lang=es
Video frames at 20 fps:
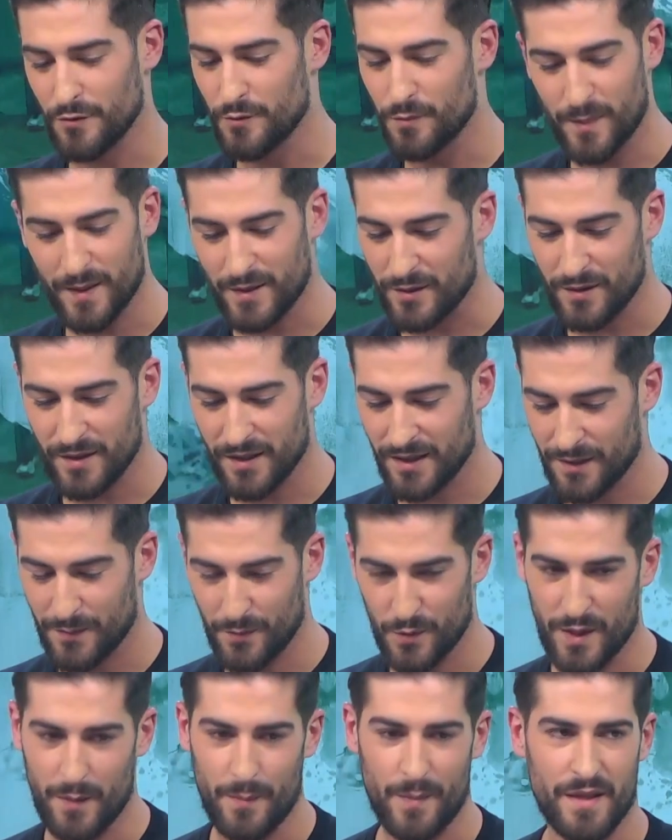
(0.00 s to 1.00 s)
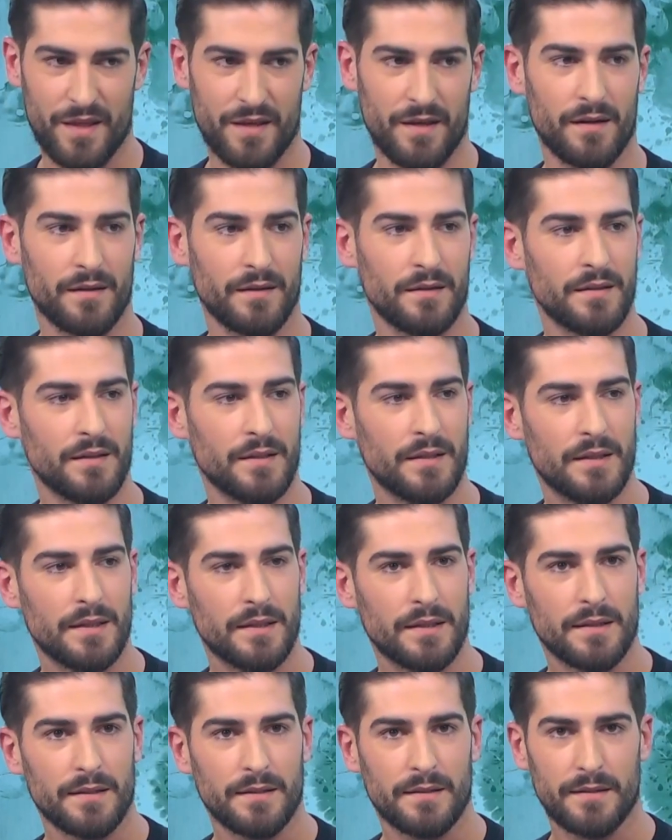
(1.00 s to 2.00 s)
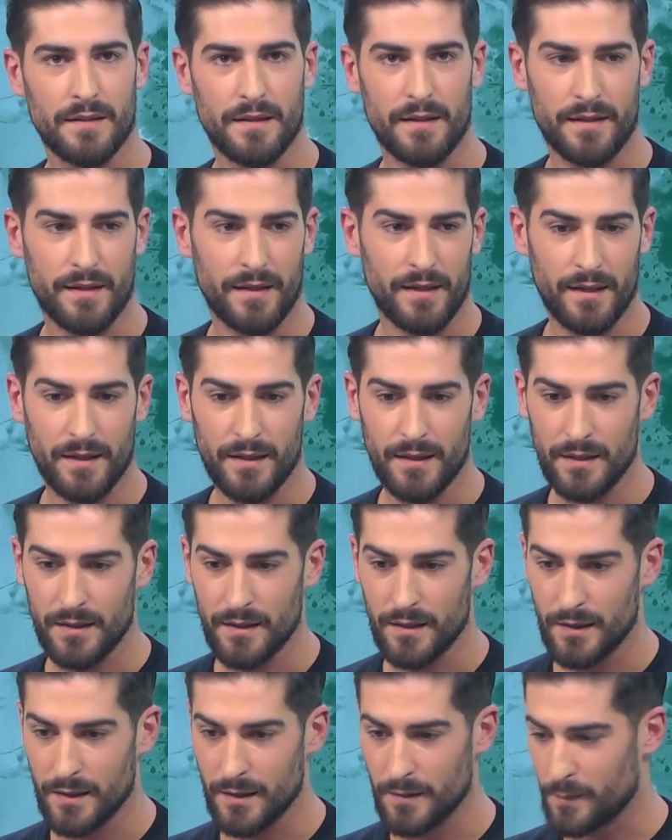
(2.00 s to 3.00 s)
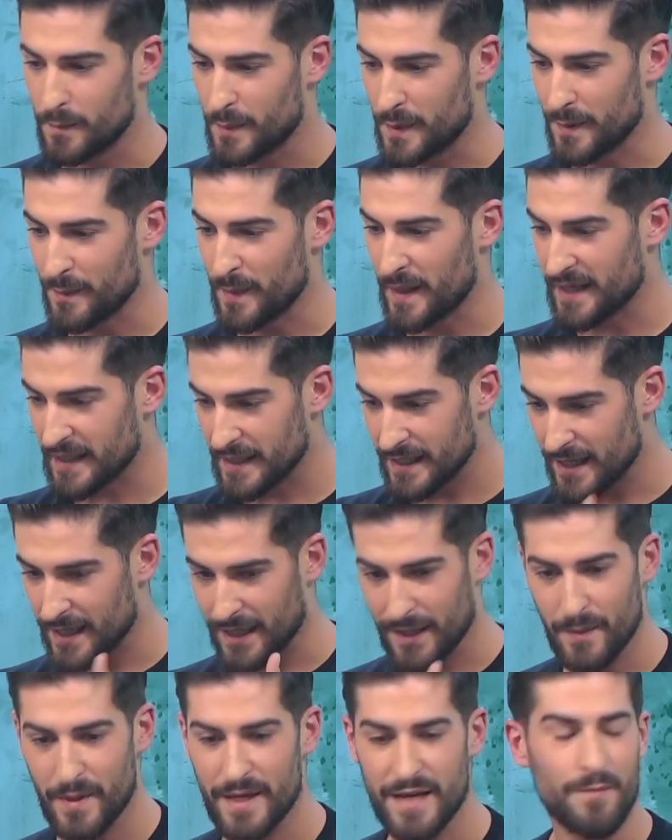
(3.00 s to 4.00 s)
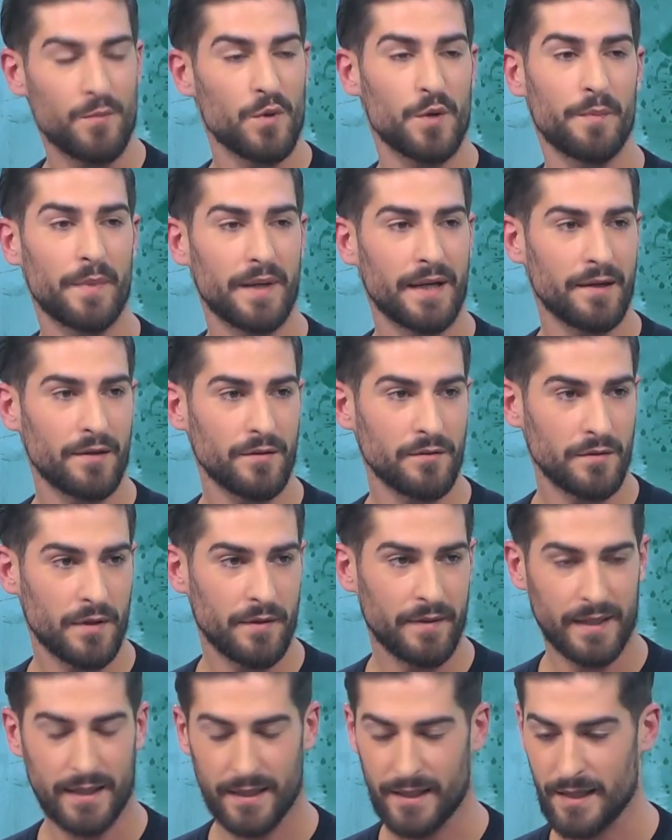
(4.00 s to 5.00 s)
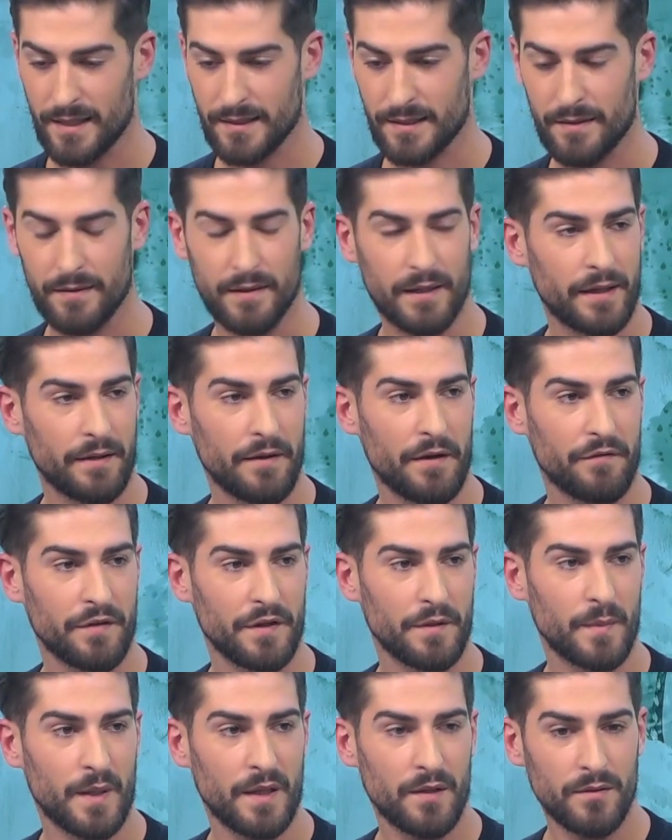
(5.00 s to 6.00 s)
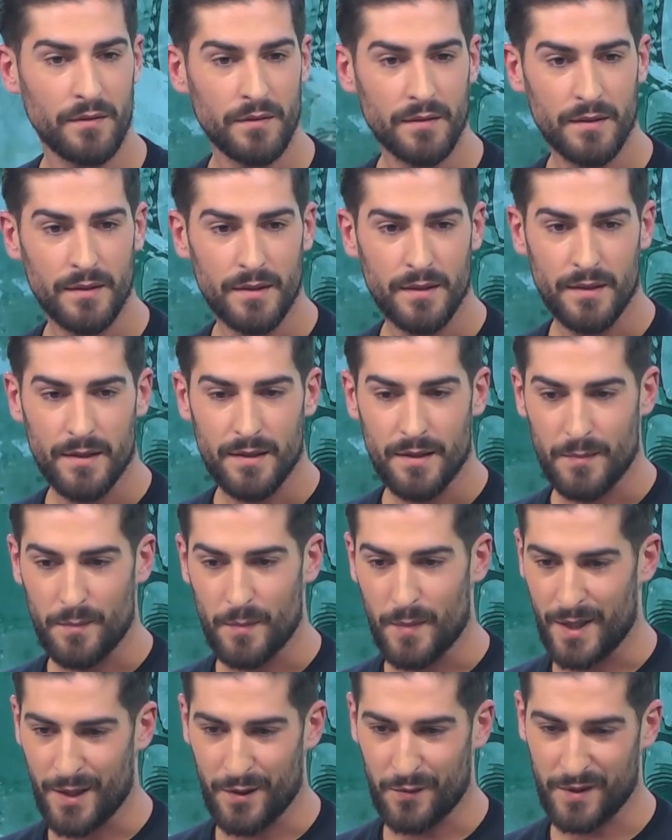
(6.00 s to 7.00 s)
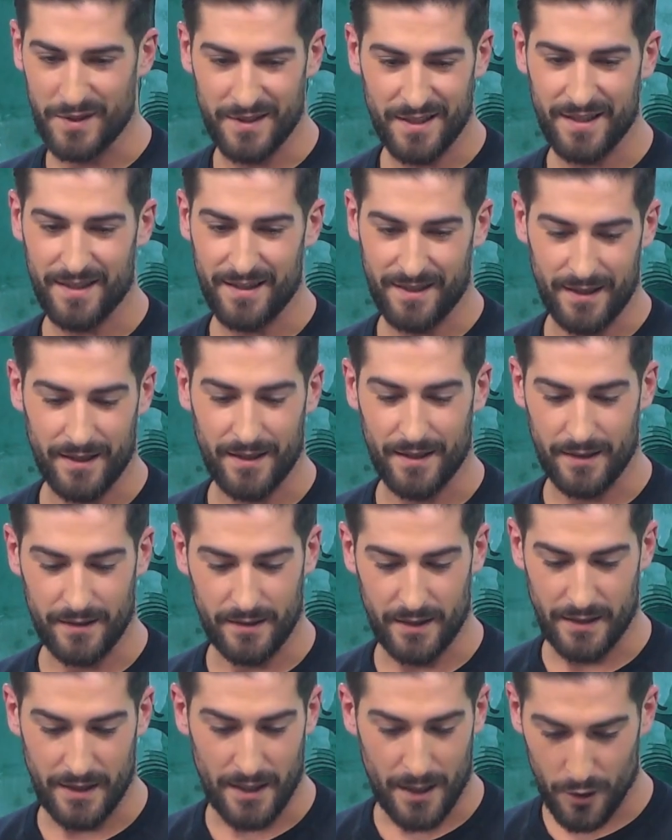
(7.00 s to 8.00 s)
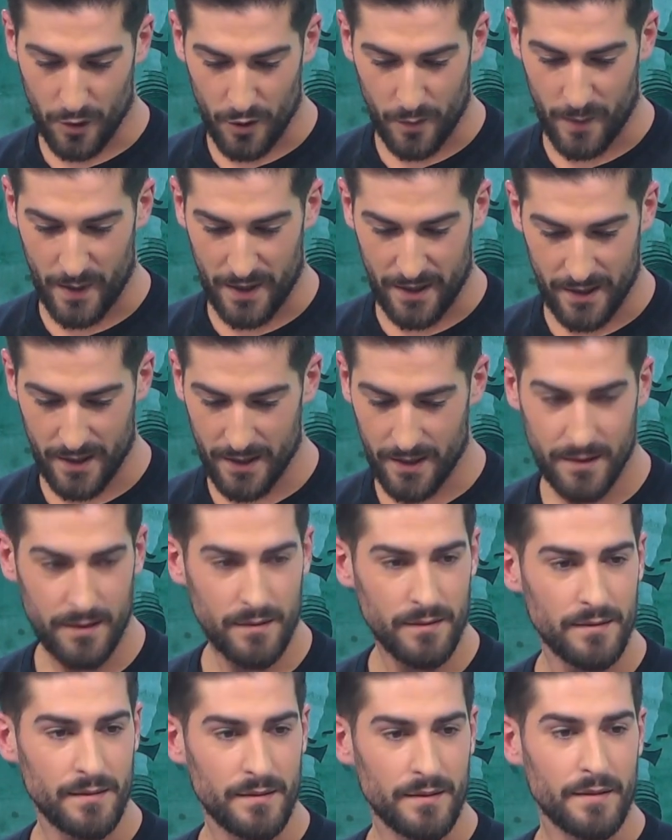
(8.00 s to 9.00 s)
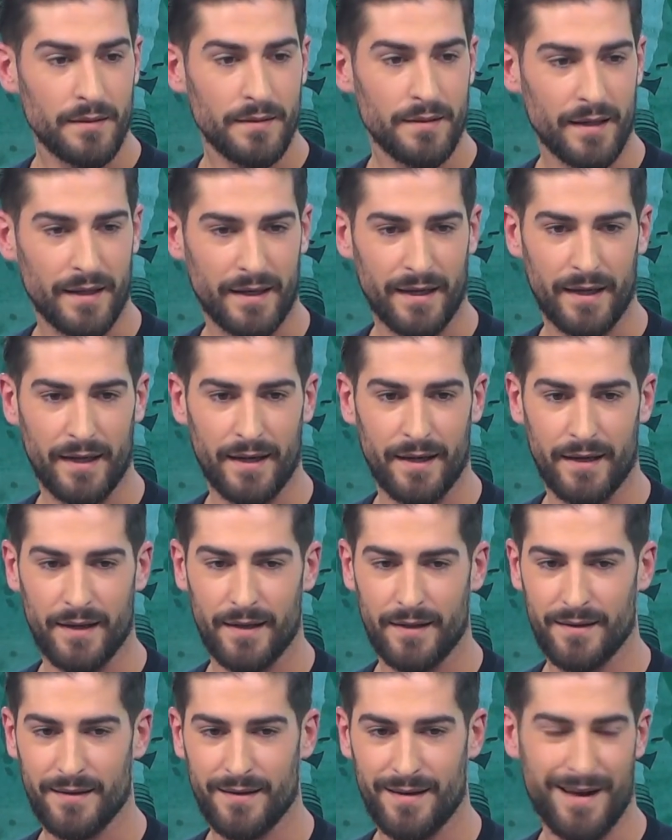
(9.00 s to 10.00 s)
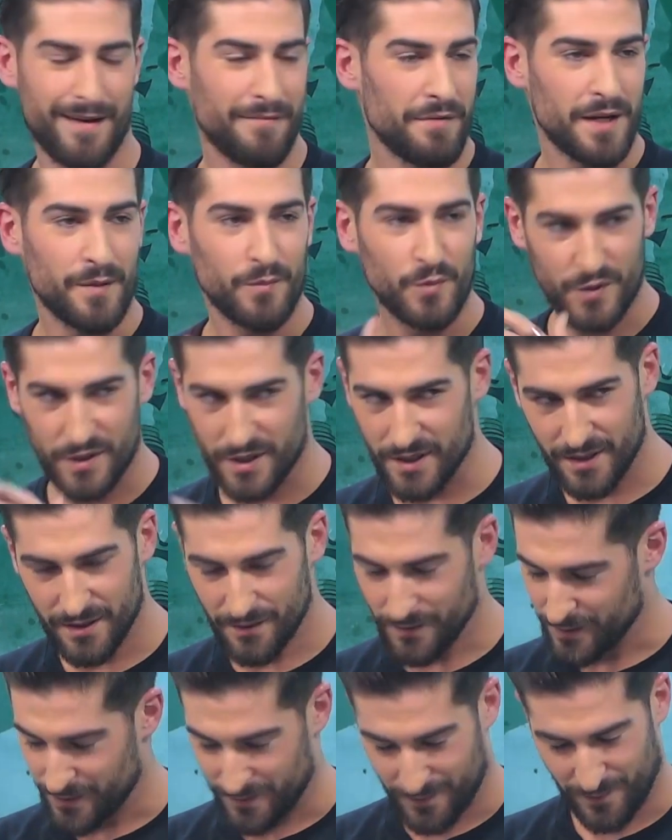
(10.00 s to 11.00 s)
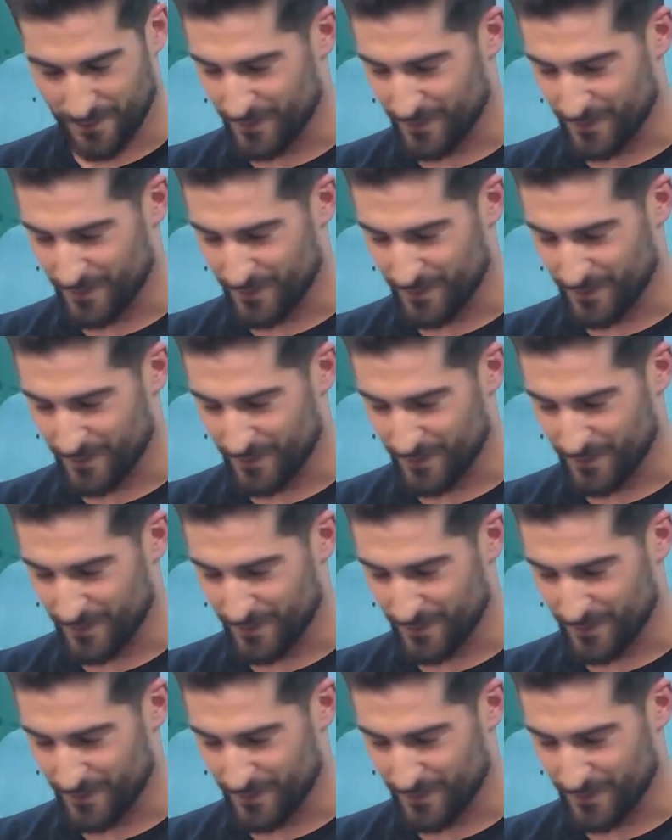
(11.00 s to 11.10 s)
Un personaje muy especial. Desde el primer día que me llamó en verano, una vez que ya sabía que había firmado, me di cuenta de que tenía algo especial, de que habla muchísimo,